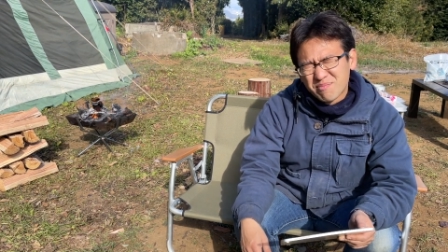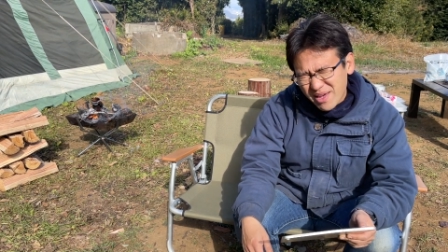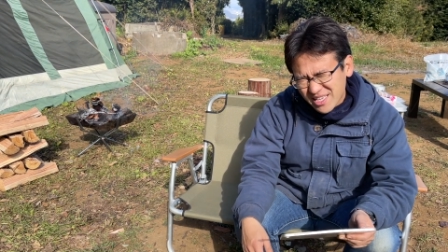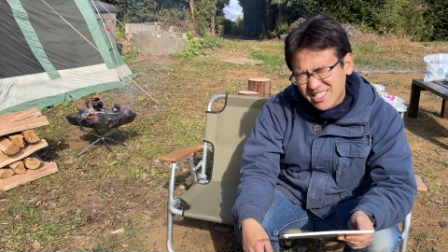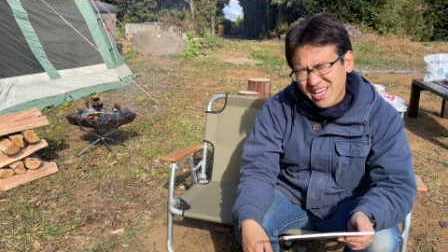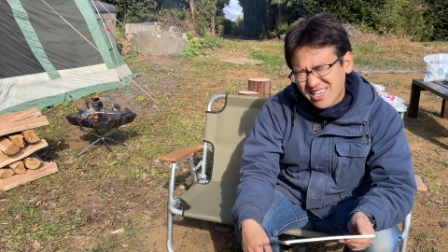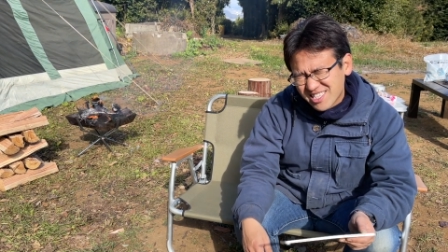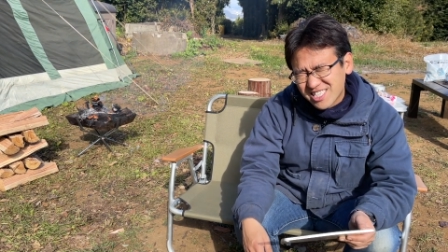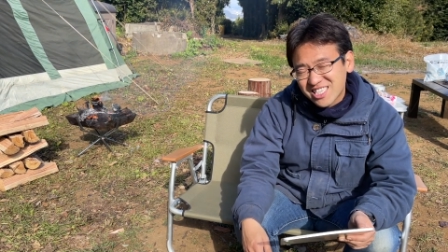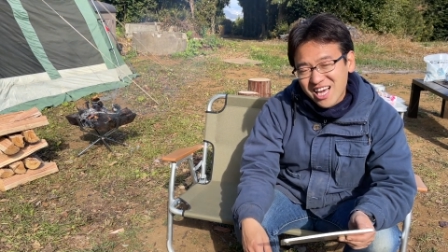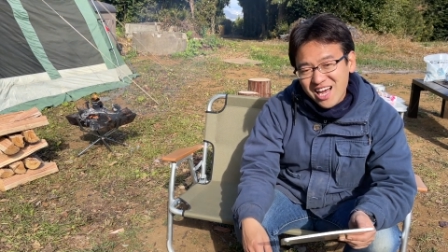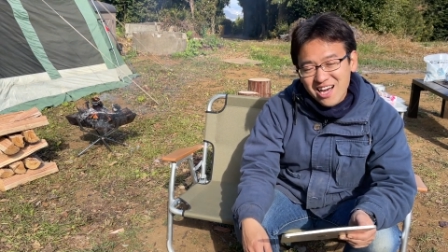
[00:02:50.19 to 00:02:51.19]
めちゃく
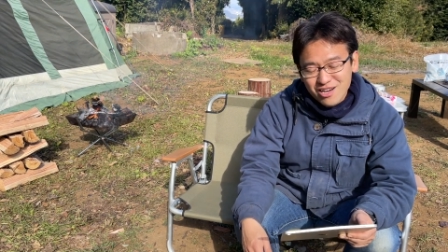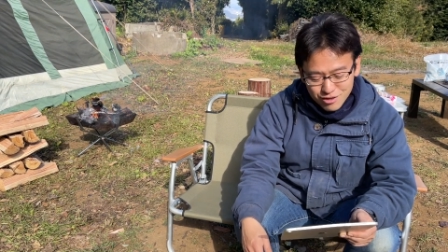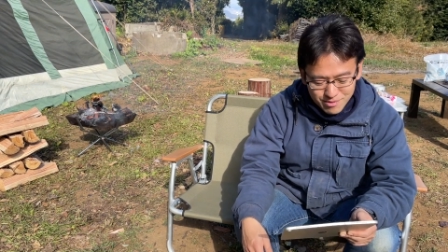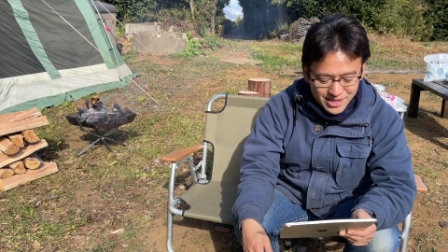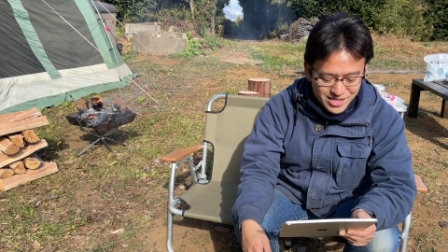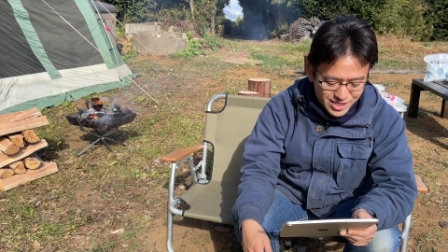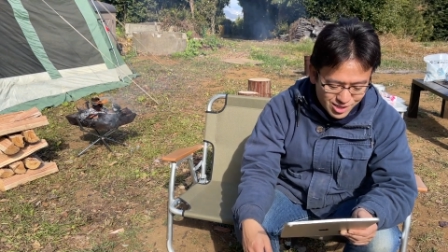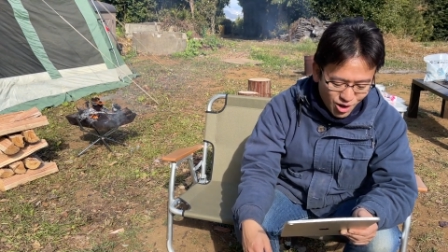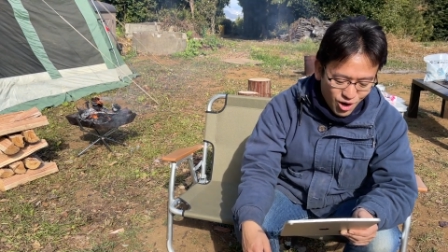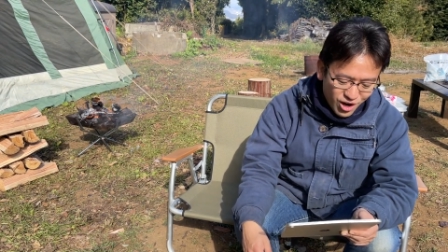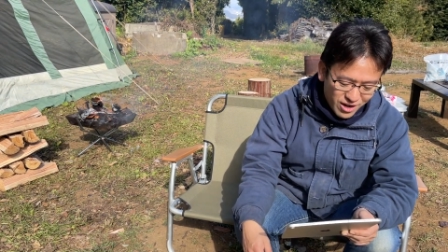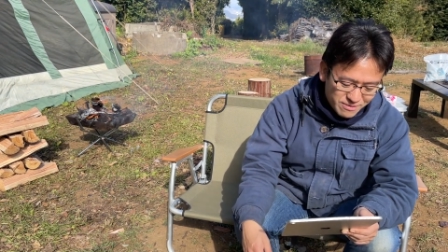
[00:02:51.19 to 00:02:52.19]
ちゃうま
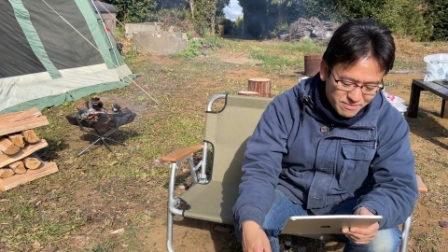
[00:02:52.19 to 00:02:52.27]
そう。